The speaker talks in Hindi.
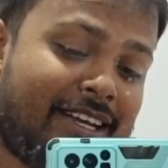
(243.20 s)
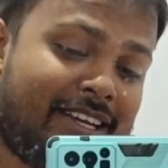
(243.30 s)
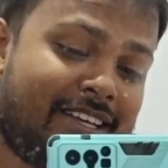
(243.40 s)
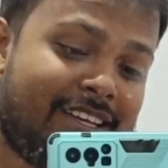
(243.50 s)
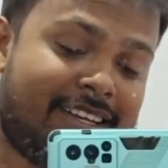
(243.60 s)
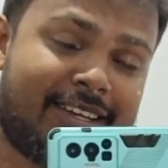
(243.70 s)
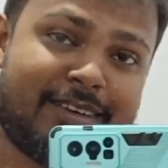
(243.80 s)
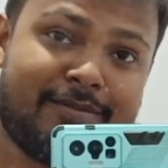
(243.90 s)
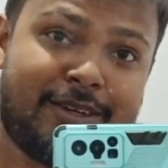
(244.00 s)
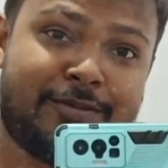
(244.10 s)
वाला है
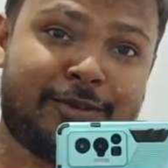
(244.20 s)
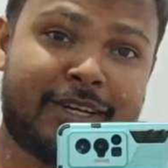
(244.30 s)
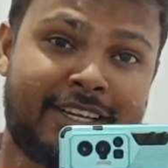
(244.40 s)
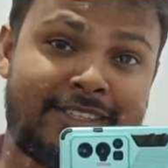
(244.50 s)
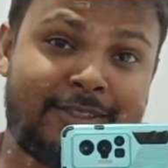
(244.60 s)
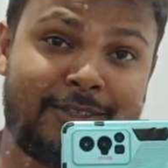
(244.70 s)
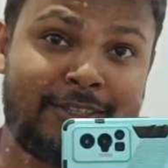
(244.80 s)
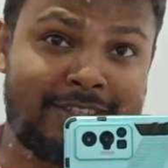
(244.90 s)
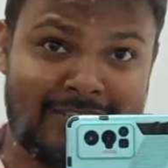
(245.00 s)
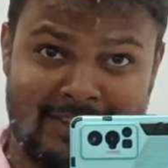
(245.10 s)
मैं पूरा इसको
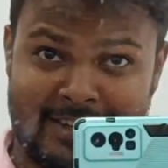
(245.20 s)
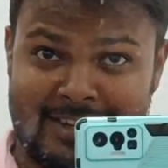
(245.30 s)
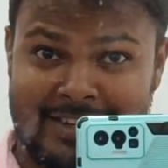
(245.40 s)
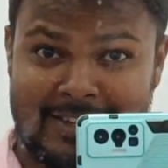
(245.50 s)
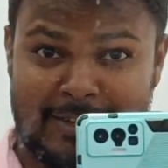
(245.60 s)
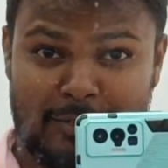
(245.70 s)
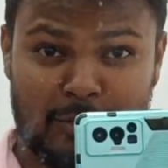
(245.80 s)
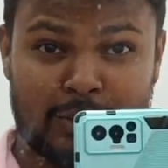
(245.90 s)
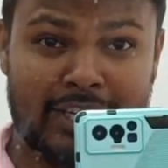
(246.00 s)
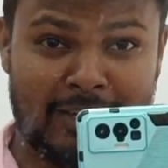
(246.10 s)

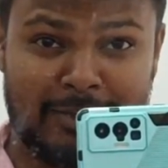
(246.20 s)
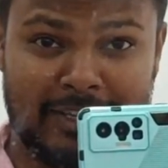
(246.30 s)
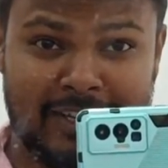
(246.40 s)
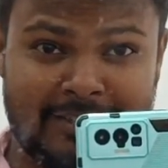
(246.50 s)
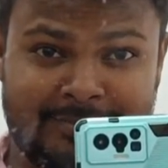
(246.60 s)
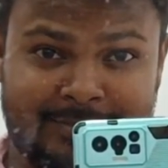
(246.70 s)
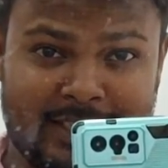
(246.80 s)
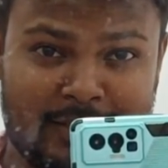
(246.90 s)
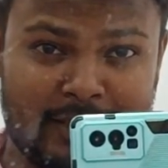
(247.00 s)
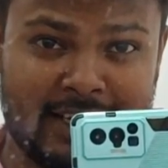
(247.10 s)
दो साल हो गया
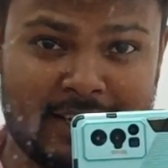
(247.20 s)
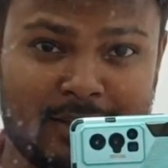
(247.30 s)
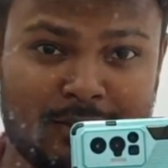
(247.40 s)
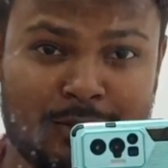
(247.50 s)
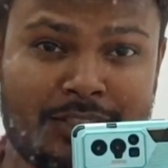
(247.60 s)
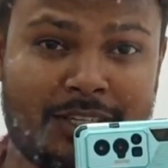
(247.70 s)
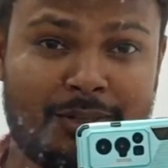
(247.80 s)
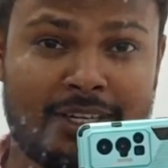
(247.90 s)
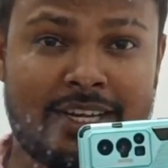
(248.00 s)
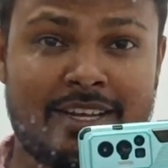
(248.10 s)
इसको लगाया हुआ दो साल
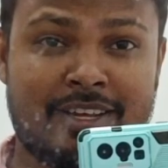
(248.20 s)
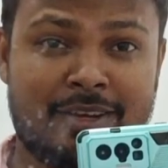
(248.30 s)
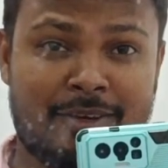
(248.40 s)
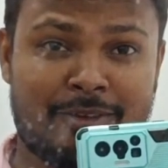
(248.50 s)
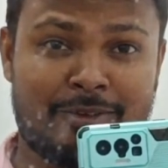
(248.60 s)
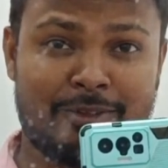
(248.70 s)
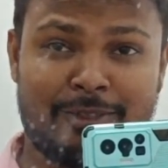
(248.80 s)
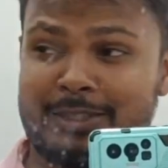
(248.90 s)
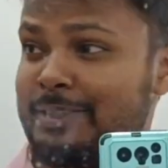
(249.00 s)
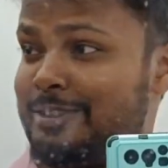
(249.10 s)
हो गया
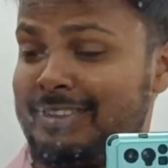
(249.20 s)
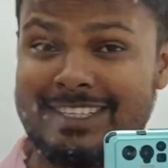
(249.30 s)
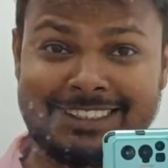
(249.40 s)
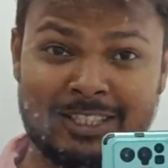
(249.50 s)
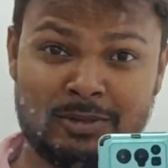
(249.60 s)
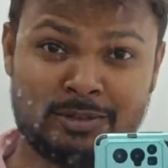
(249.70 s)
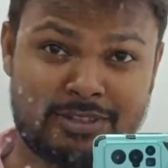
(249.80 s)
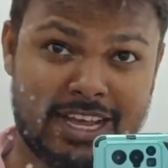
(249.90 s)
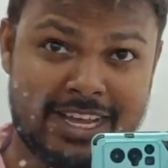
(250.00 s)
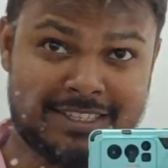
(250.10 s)
तो देखता हूँ
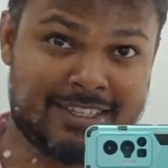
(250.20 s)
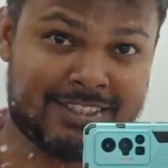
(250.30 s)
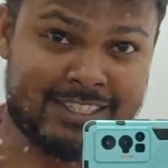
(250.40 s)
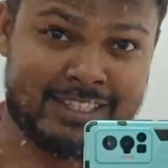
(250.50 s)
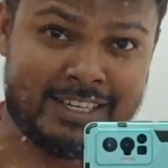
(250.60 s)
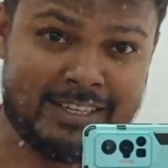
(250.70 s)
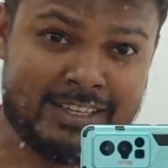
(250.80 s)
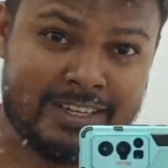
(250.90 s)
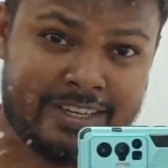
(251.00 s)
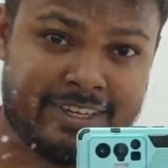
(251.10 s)
आज का जितना
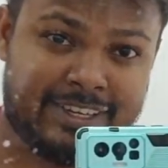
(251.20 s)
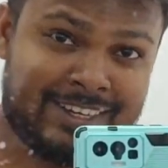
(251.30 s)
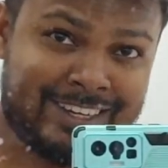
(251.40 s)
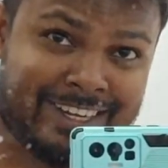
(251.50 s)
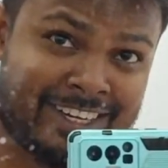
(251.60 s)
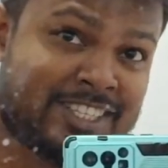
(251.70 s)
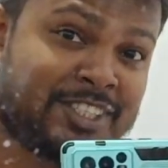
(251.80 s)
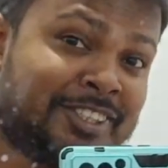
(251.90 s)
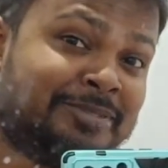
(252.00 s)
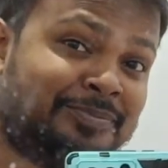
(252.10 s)
है
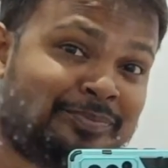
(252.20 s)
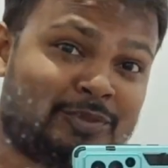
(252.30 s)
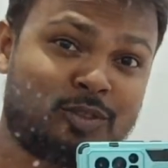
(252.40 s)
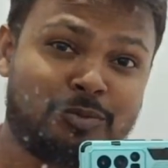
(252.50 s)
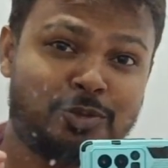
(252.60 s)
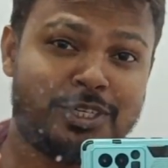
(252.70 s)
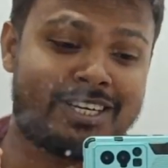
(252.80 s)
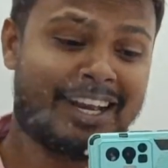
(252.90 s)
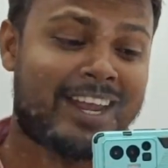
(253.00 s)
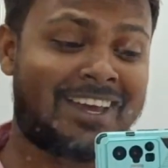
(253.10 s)
कलेक्शन तो पूरा
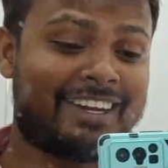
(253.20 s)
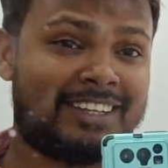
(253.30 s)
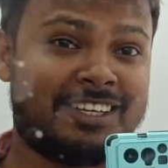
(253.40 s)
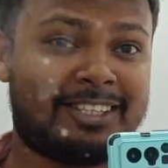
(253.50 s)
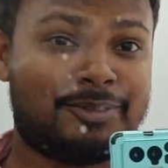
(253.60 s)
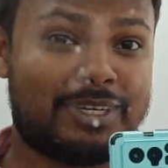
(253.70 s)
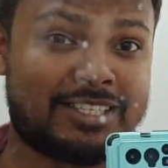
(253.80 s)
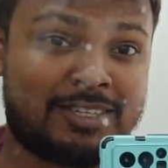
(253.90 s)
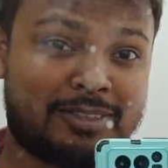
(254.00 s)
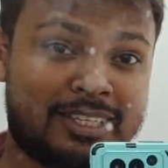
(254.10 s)
ट्राई करके देखता हूँ
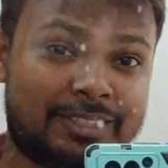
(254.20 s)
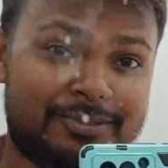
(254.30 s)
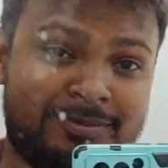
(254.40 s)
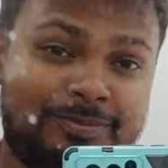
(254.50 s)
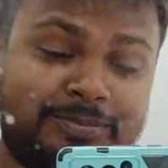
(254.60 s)
कैसा होता है